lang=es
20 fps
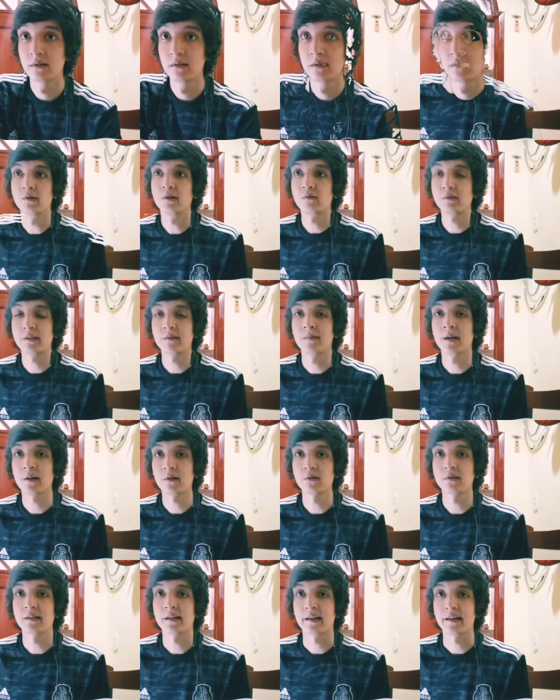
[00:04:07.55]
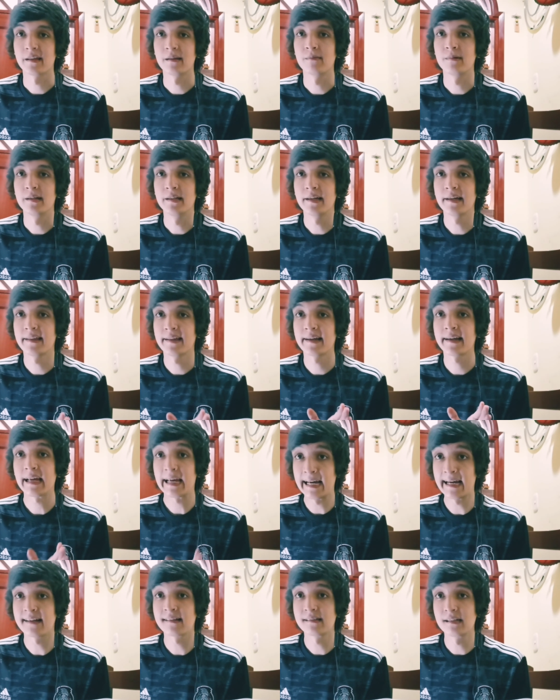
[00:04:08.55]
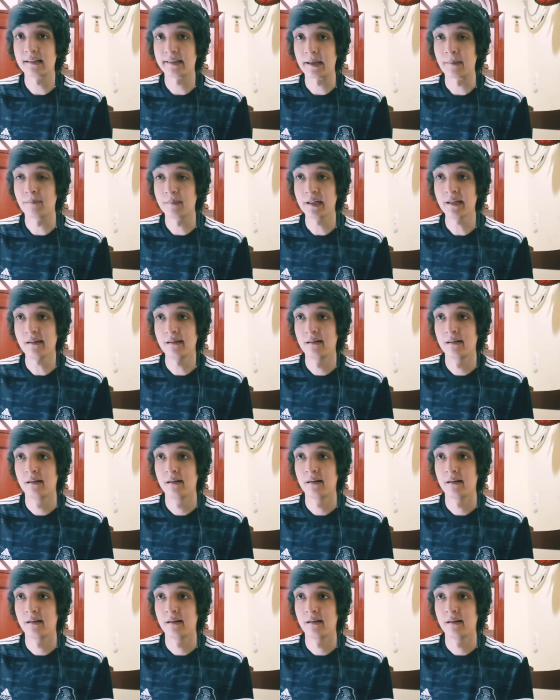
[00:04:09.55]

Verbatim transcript: Y una última cosa que debería dar cárcel también